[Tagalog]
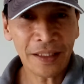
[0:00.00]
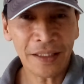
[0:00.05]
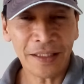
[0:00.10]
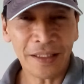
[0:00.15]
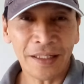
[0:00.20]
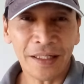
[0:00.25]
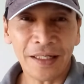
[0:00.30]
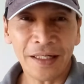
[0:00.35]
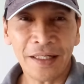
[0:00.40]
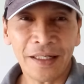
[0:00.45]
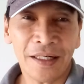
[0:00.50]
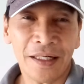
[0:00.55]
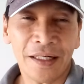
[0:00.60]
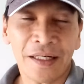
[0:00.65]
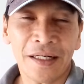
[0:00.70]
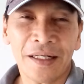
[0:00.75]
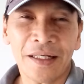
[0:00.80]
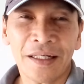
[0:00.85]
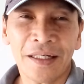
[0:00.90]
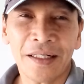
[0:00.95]
Kaya
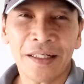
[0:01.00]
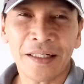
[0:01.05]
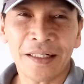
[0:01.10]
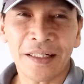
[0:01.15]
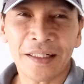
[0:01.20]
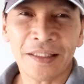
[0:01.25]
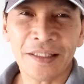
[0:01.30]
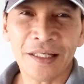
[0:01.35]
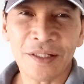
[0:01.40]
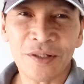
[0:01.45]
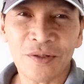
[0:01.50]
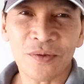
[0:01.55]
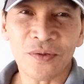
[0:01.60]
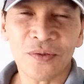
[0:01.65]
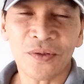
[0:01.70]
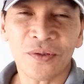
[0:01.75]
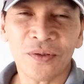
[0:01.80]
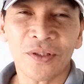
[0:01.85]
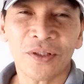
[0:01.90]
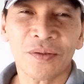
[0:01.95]
hanggang sa
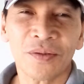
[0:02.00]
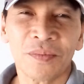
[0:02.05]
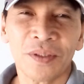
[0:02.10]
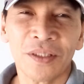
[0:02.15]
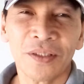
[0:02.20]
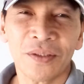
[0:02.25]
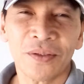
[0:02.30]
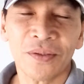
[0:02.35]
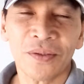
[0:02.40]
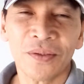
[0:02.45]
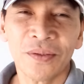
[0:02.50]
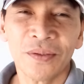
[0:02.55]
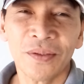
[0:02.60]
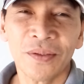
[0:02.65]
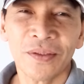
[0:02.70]
susunod na video,